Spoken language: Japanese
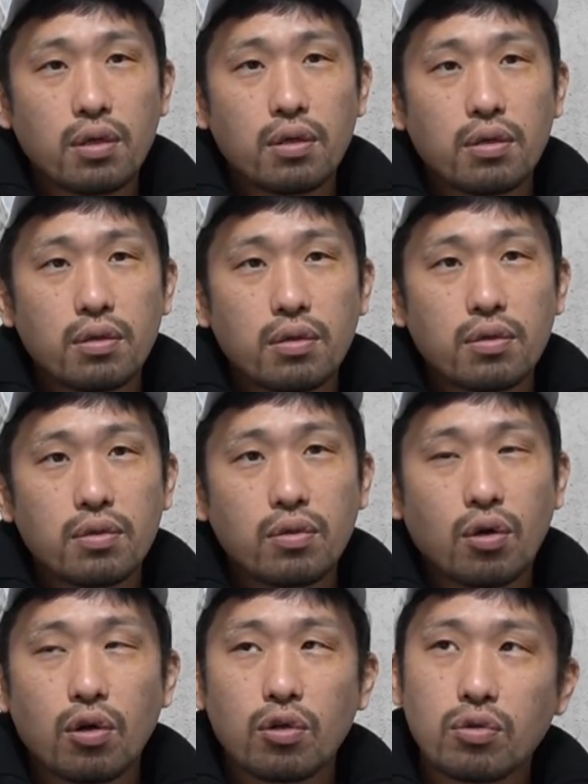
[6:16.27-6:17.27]
うん、
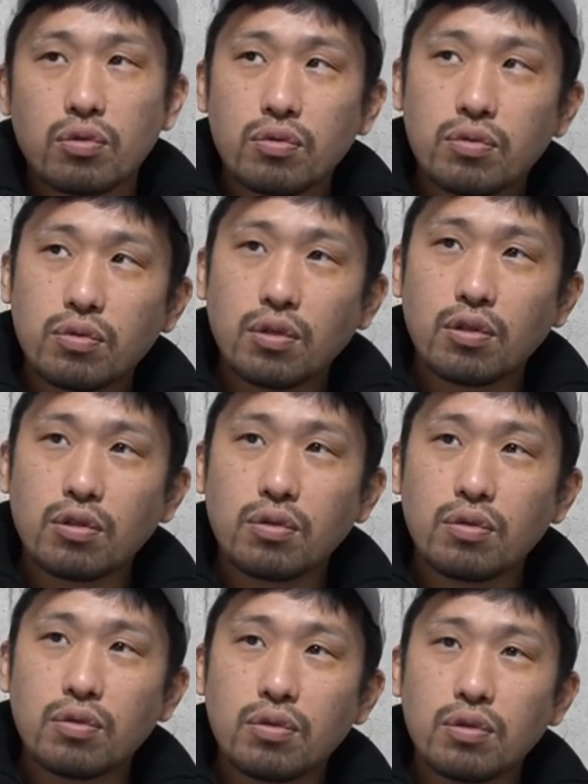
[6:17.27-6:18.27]
だから多分
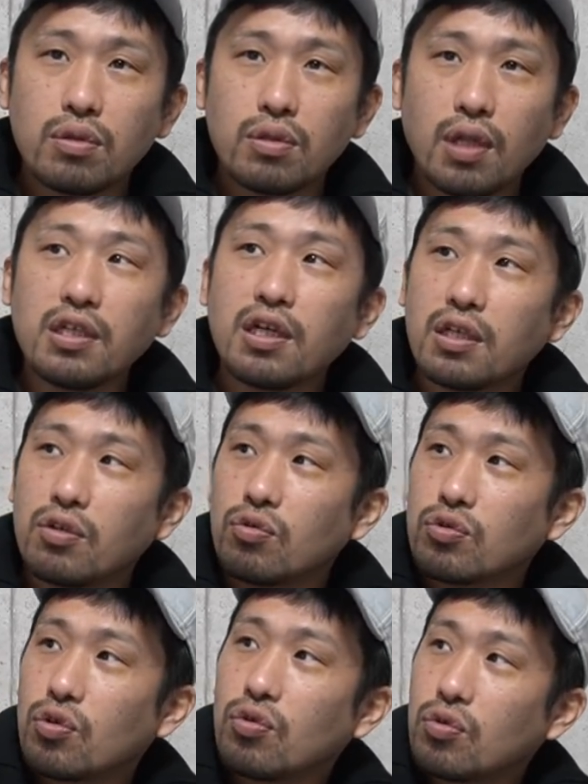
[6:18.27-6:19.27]
何か
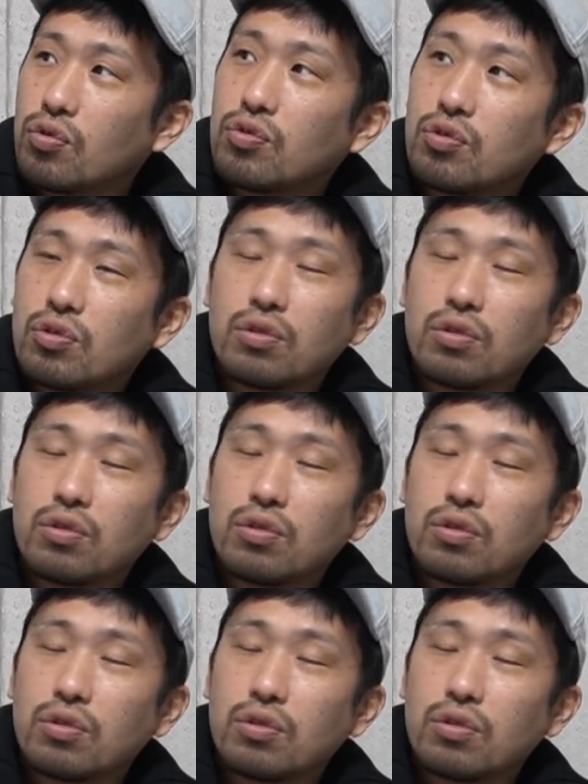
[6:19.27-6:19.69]
のその